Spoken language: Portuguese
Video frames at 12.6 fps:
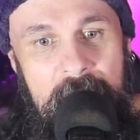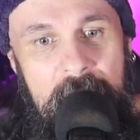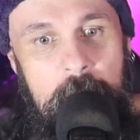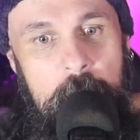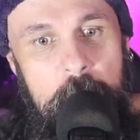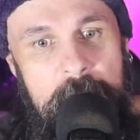
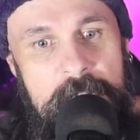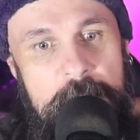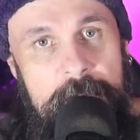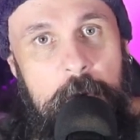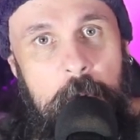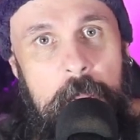Eu
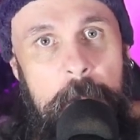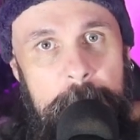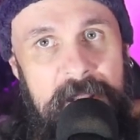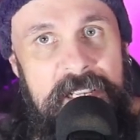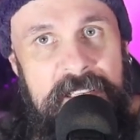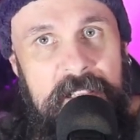realmente fico
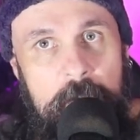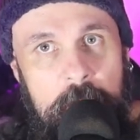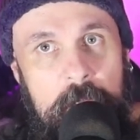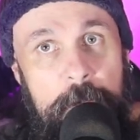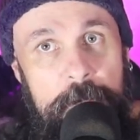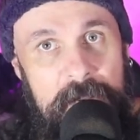
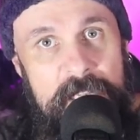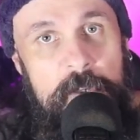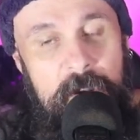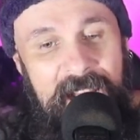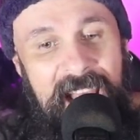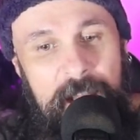
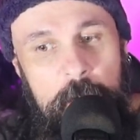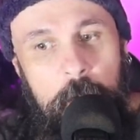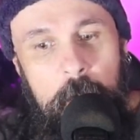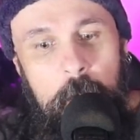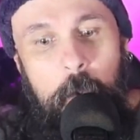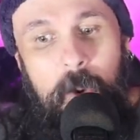impressionado